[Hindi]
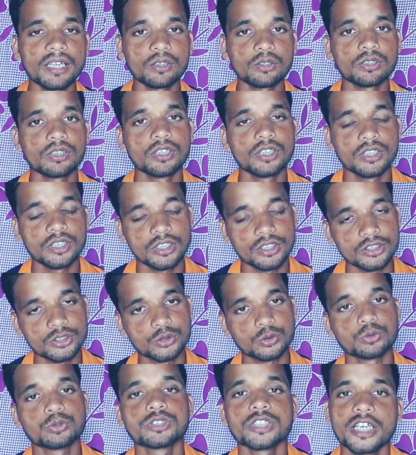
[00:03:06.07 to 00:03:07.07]
एक
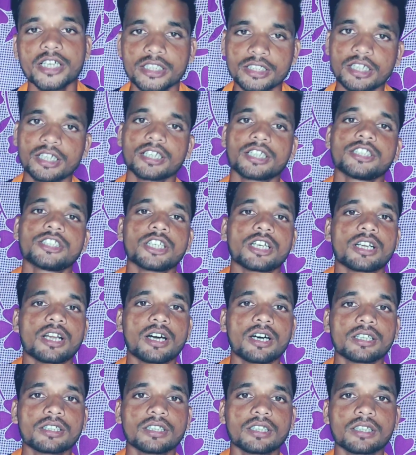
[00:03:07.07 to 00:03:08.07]
सुसाइड करने जा
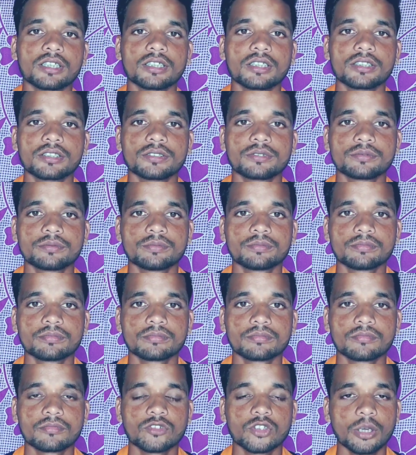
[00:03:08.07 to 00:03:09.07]
रहा था
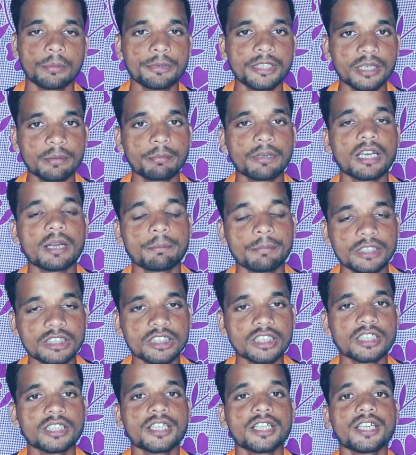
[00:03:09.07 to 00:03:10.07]
तभी एक मेरे
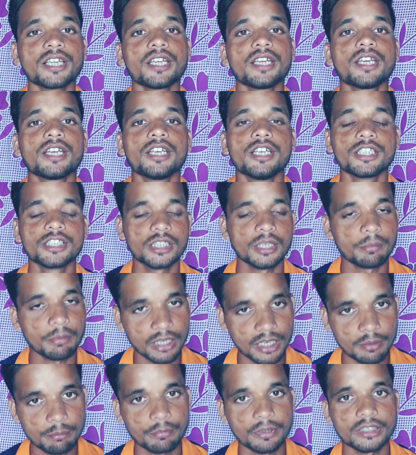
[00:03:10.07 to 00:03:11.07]
मित्र ने इनके
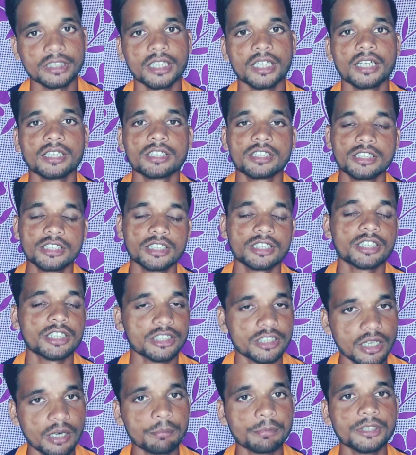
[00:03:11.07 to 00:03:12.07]
बारे में बताया इनकी एक
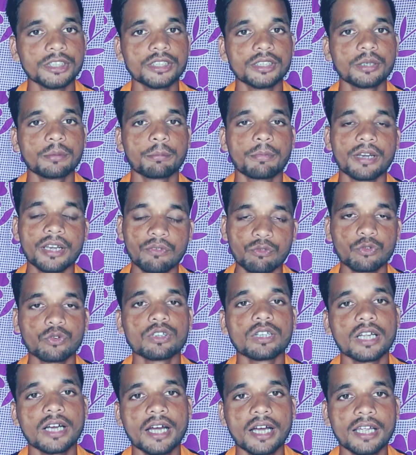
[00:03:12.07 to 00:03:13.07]
किताब दी मैंने फ़ोन
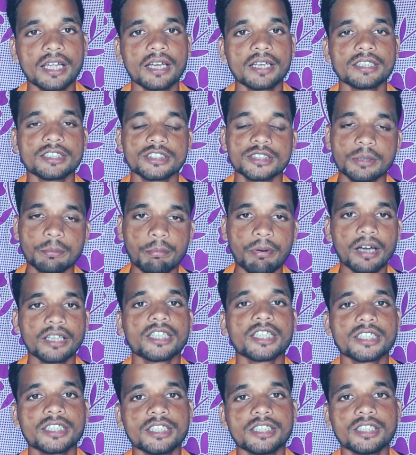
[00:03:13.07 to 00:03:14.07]
लगाया इनसे
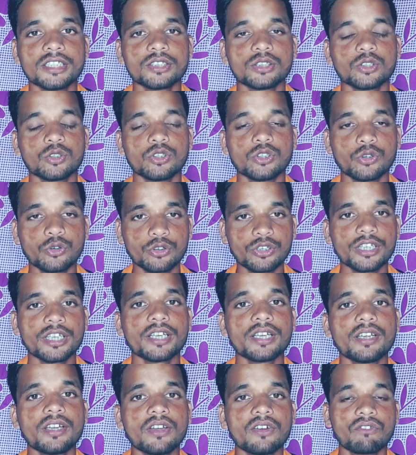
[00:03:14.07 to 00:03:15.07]
बातें की तो इन्होंने
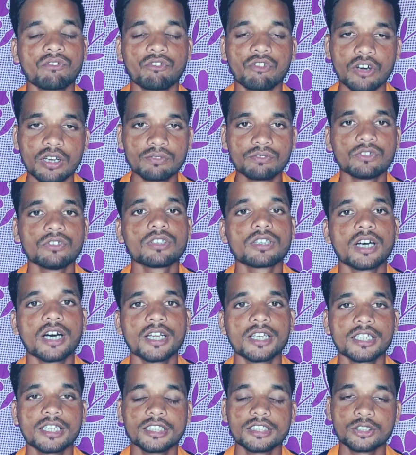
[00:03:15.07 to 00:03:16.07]
फल फूल
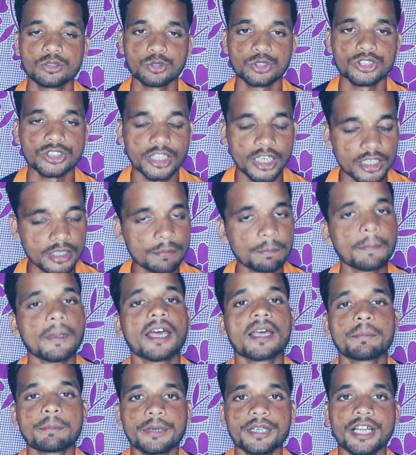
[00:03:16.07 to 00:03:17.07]
खाने के लिए कुछ डाइट
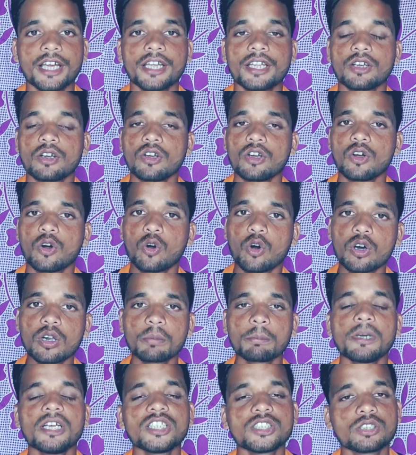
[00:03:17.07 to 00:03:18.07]
प्लान बनाए और
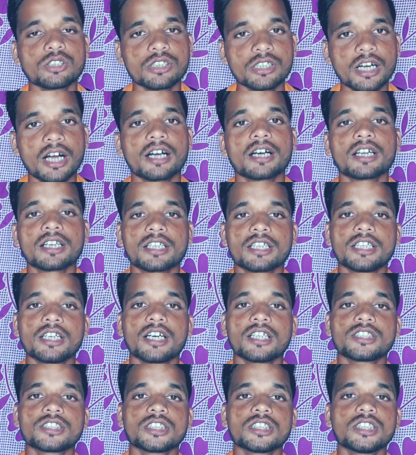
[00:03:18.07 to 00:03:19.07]
मैं उसे खा करके
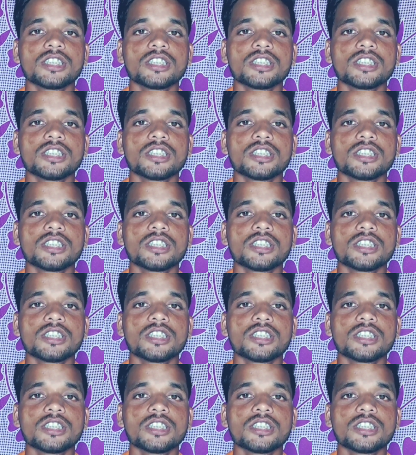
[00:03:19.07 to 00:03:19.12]
आज